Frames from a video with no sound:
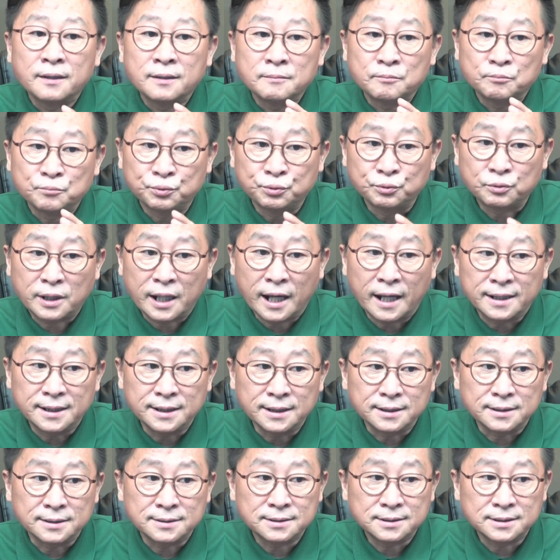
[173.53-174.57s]

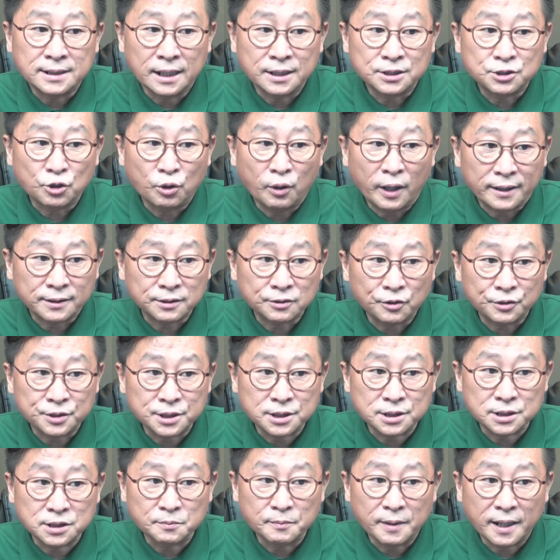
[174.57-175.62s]
북한이 제조한
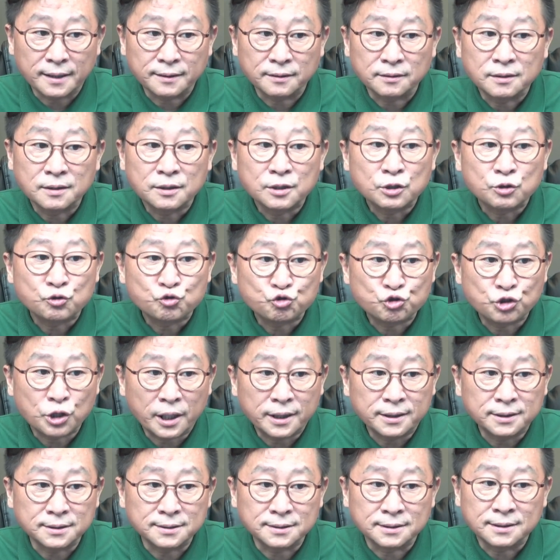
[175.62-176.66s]
것이지만
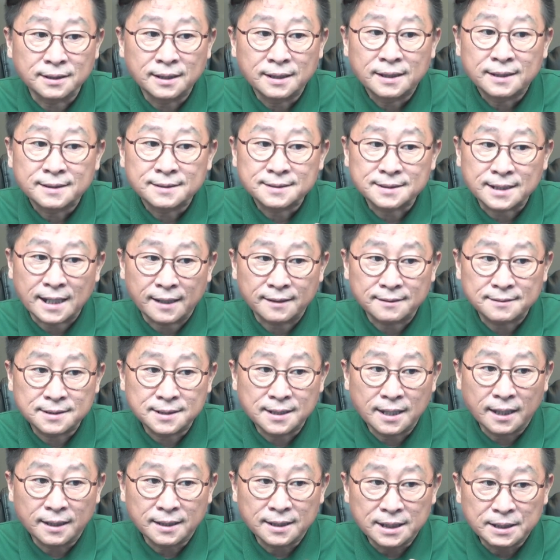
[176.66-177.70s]
최근
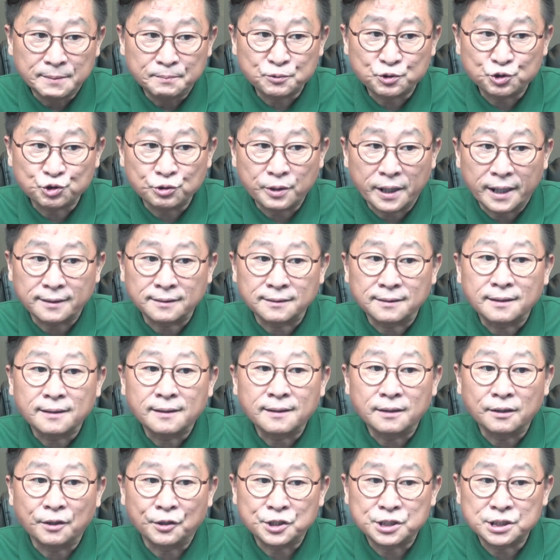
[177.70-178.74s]
자체 입수한
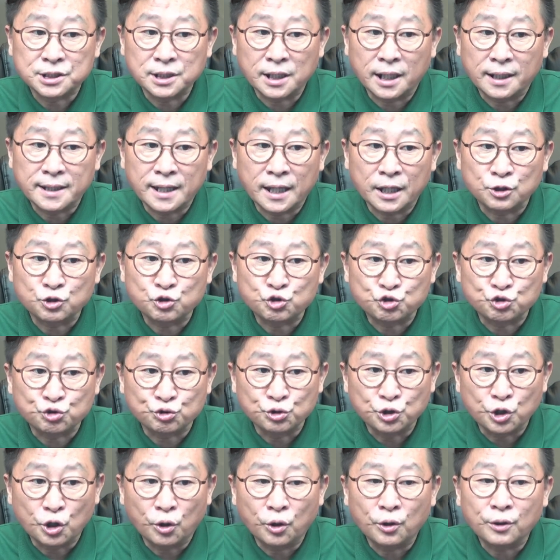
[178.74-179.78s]
러시아의
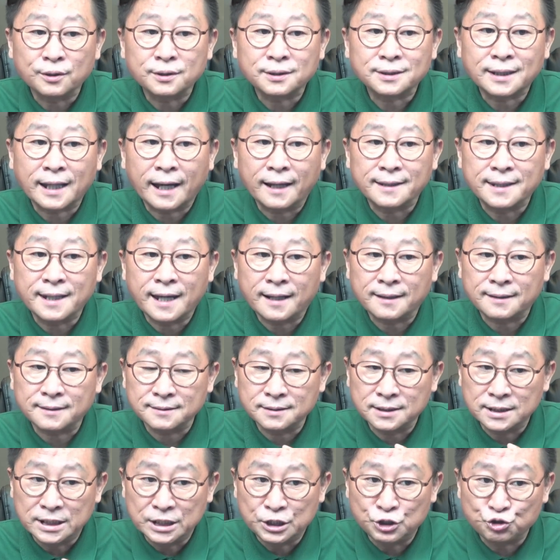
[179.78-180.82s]
주요 탄약
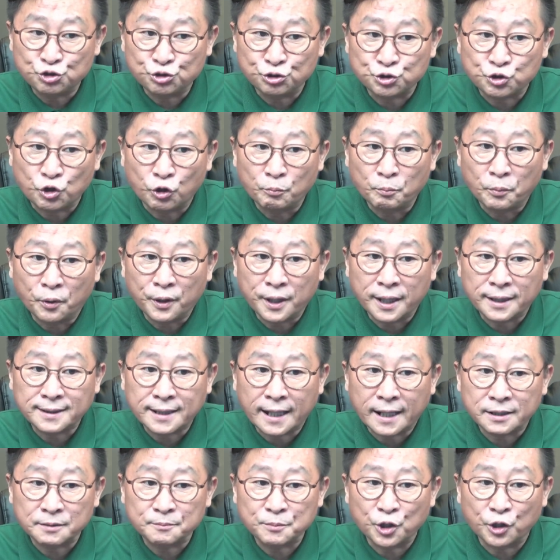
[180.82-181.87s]
인수 정보에
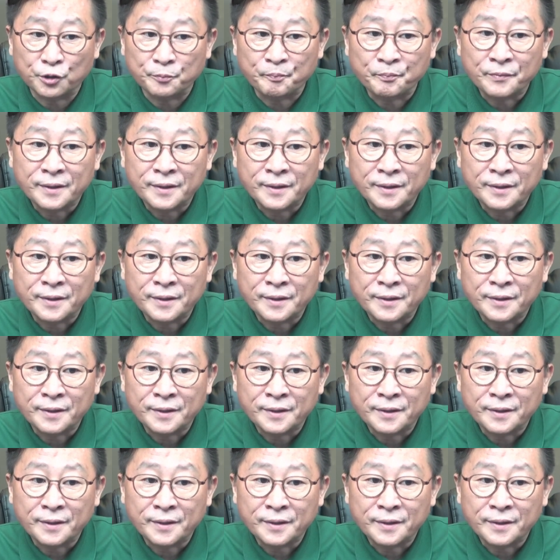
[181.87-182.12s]
따르면